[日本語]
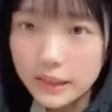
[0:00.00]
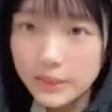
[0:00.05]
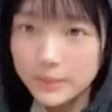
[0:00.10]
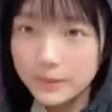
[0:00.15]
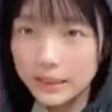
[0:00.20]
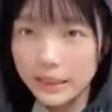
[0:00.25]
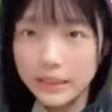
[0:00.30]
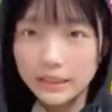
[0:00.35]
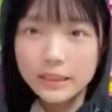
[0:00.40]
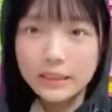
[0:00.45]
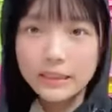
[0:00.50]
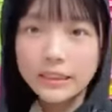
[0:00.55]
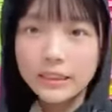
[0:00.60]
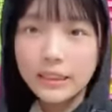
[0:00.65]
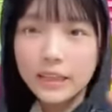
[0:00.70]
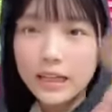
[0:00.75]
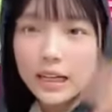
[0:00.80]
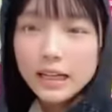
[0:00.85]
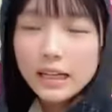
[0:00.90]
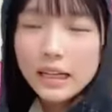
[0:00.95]
いーさん
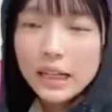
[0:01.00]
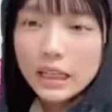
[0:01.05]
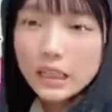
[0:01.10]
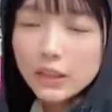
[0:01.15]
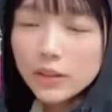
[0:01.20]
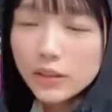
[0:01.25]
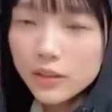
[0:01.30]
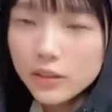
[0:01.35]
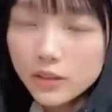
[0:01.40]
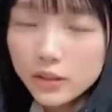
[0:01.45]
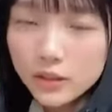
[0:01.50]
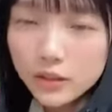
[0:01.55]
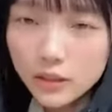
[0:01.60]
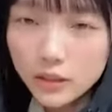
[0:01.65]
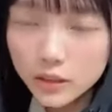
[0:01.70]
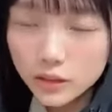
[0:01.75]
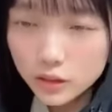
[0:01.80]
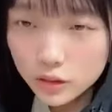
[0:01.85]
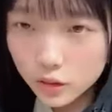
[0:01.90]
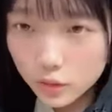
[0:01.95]
クッキーありがとう
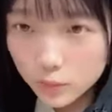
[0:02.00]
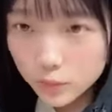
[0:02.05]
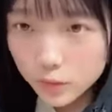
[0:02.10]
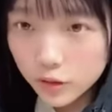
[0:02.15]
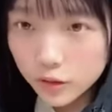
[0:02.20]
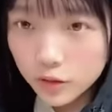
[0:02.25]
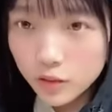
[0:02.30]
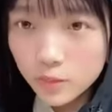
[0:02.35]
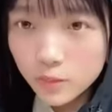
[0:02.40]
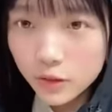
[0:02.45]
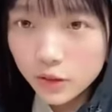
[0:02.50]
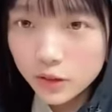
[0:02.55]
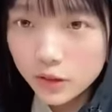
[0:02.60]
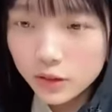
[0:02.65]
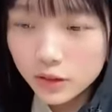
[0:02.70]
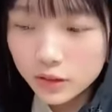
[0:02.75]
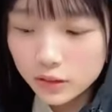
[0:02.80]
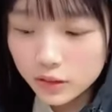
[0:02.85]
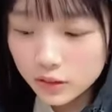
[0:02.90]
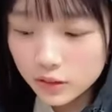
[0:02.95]
そうブログ
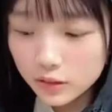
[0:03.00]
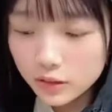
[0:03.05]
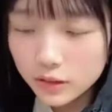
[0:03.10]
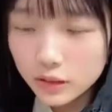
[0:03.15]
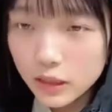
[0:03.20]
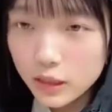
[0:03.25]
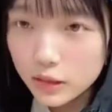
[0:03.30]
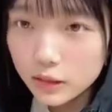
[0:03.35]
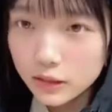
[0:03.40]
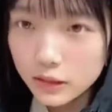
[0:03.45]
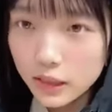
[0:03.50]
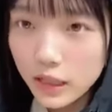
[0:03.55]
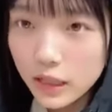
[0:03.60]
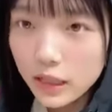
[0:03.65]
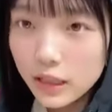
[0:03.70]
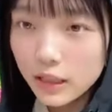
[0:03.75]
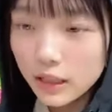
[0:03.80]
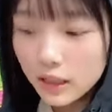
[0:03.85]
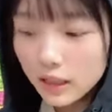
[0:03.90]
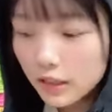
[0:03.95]
も載ったので
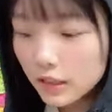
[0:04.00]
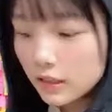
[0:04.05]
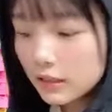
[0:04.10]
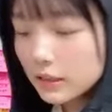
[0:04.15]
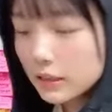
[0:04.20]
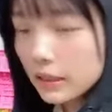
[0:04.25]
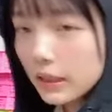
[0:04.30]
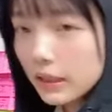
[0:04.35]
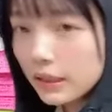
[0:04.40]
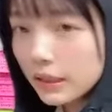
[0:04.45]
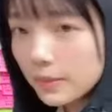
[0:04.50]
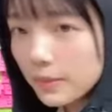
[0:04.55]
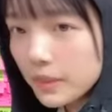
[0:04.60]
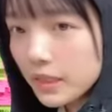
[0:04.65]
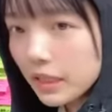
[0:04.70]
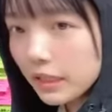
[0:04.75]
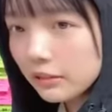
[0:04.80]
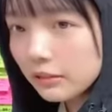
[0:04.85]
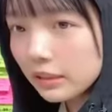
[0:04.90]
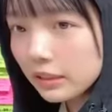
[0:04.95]
ぜひ見
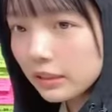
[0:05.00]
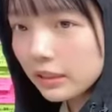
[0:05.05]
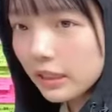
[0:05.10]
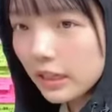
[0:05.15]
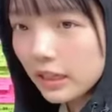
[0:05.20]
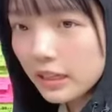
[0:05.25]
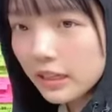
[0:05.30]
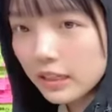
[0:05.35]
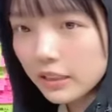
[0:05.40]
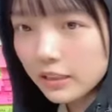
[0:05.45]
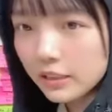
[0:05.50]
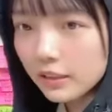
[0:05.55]
てください